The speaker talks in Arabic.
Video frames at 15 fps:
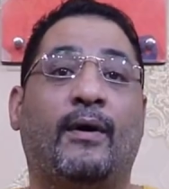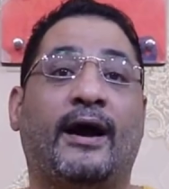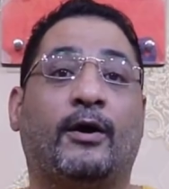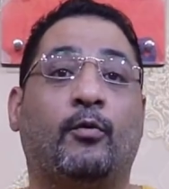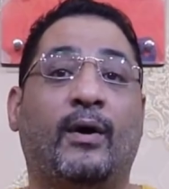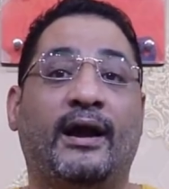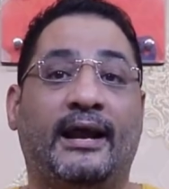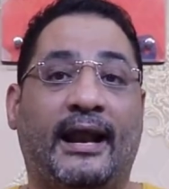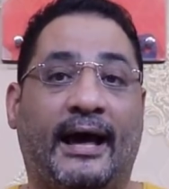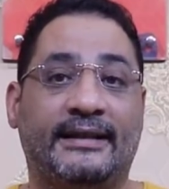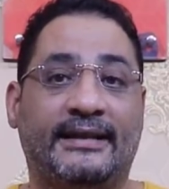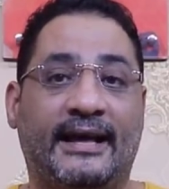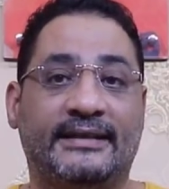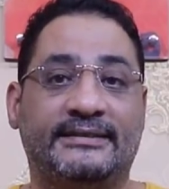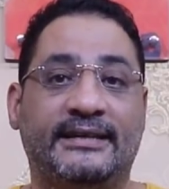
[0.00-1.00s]
وأجواء
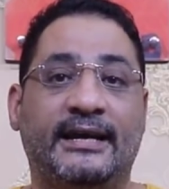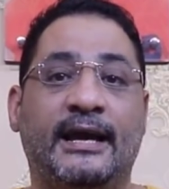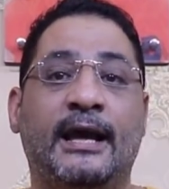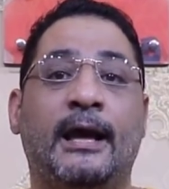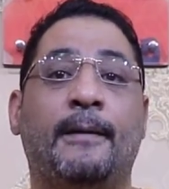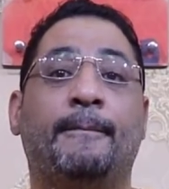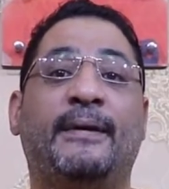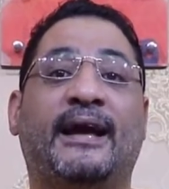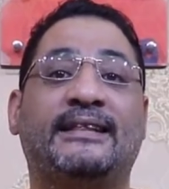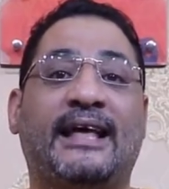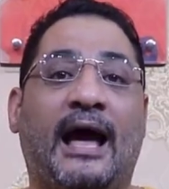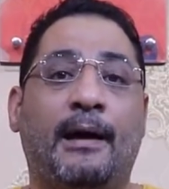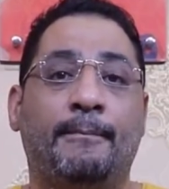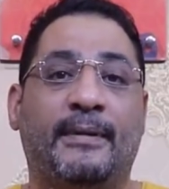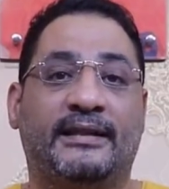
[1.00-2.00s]
العداء دي
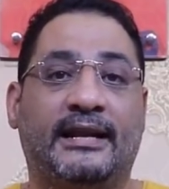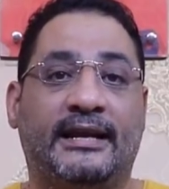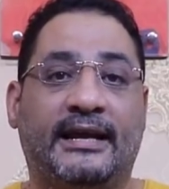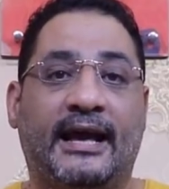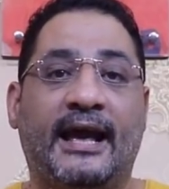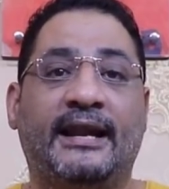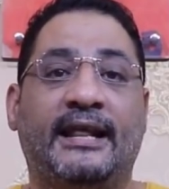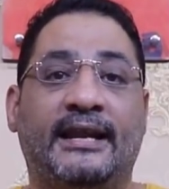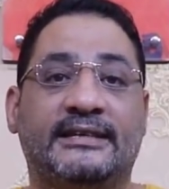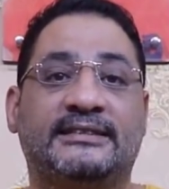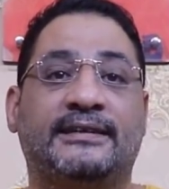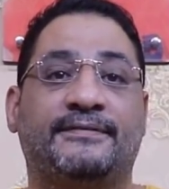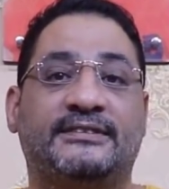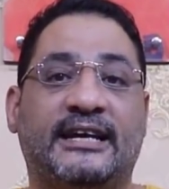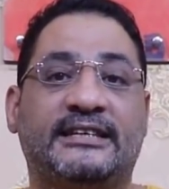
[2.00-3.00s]
بيتعمد الكيان
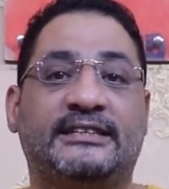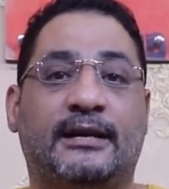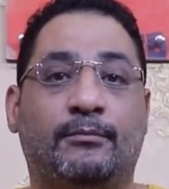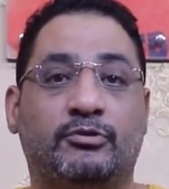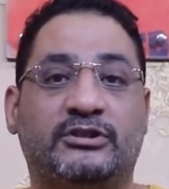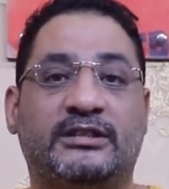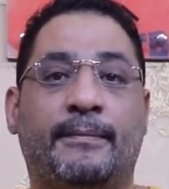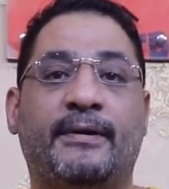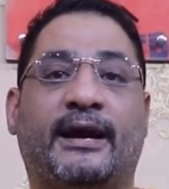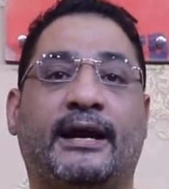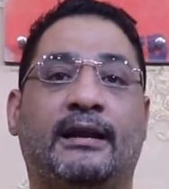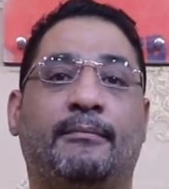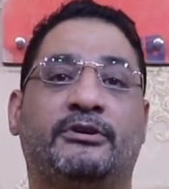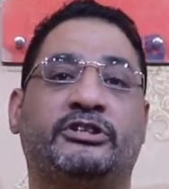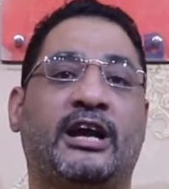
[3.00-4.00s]
الاستفزاز المستمر
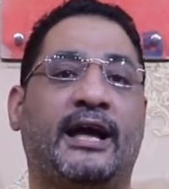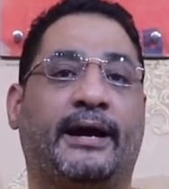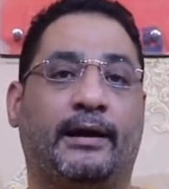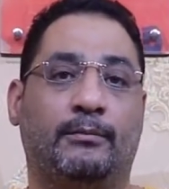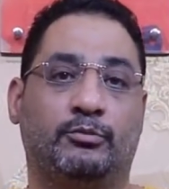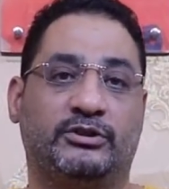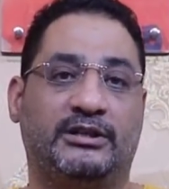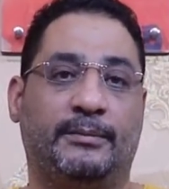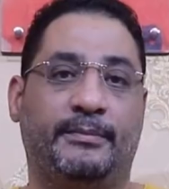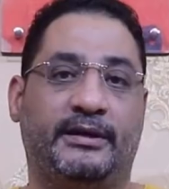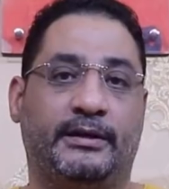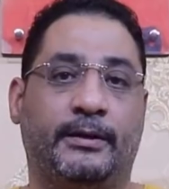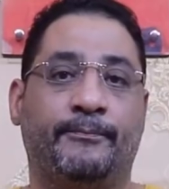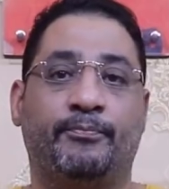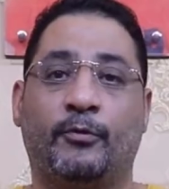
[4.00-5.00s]
لمشاعر
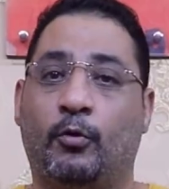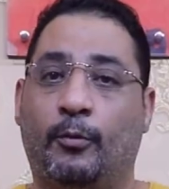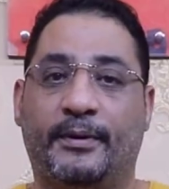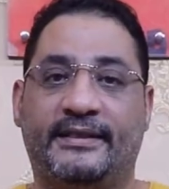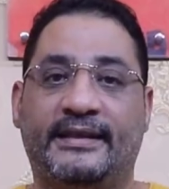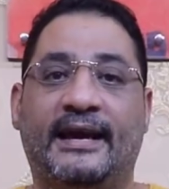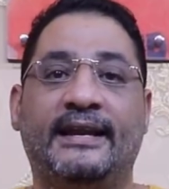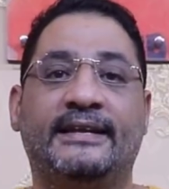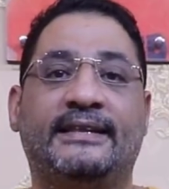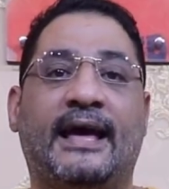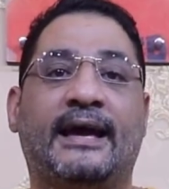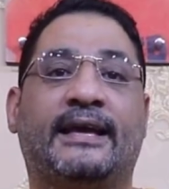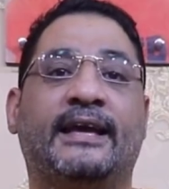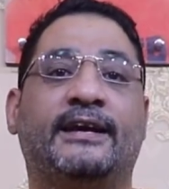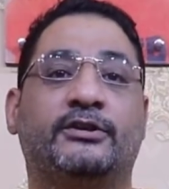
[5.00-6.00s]
المسلمين وبالتالي
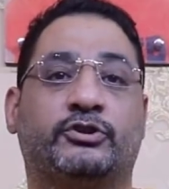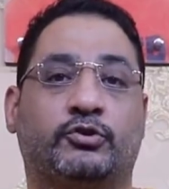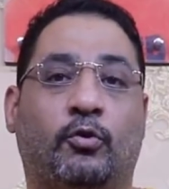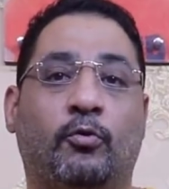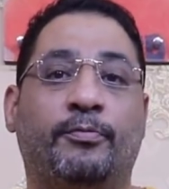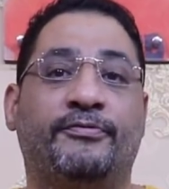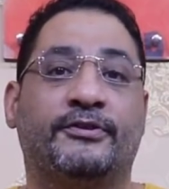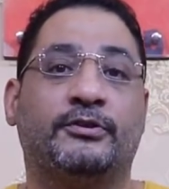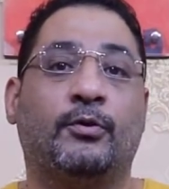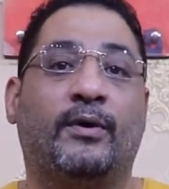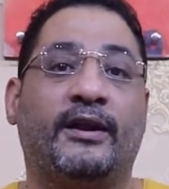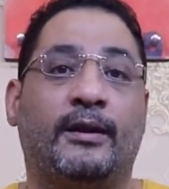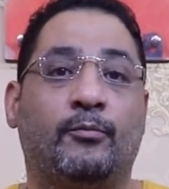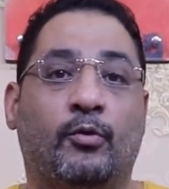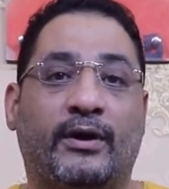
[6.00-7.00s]
تأجيج الشعوب في
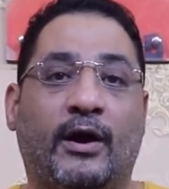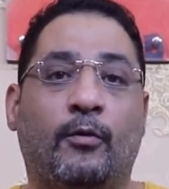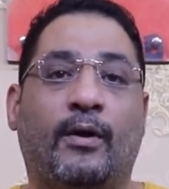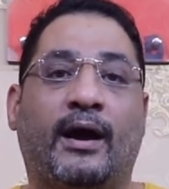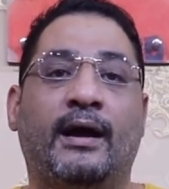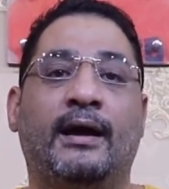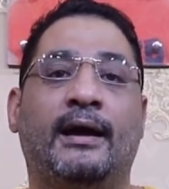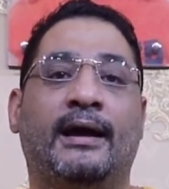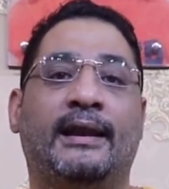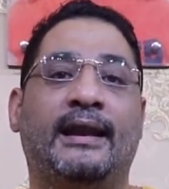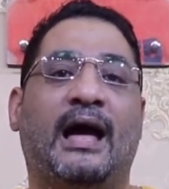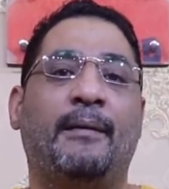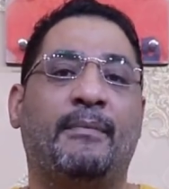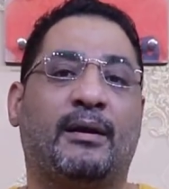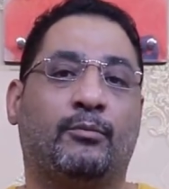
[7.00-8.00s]
الدول المجاورة
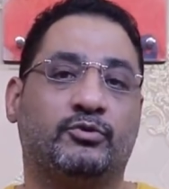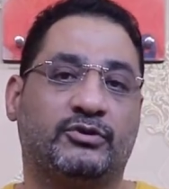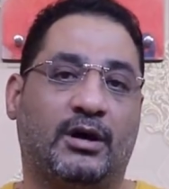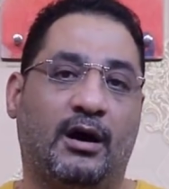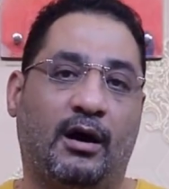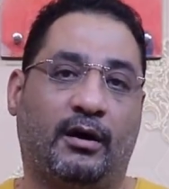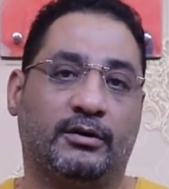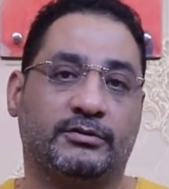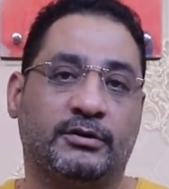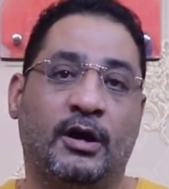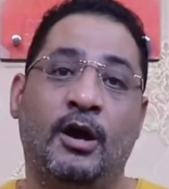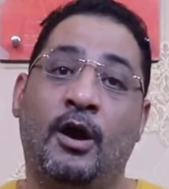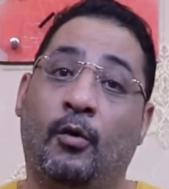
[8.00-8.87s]
لعمل مظاهرات